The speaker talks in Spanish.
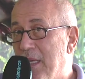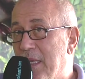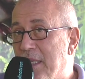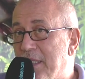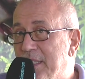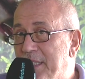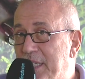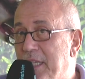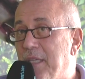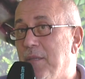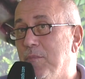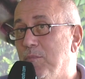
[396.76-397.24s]

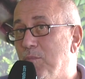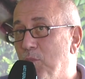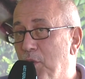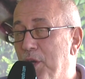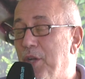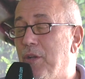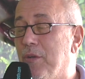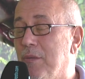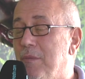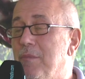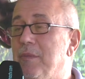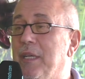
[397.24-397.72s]
Sí, sí
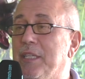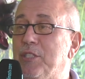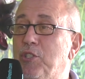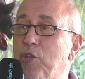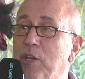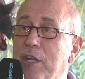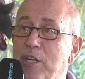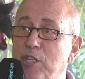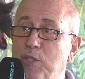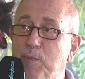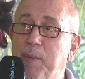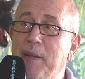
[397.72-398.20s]
bueno,
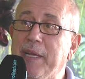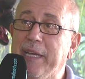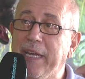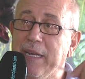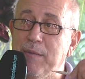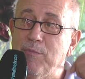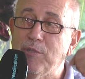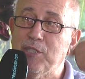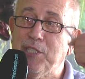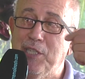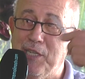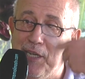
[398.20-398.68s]
eso ya lo
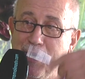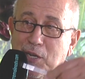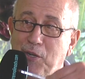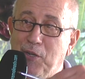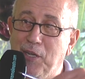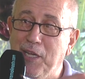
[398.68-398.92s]
explicaremos en el,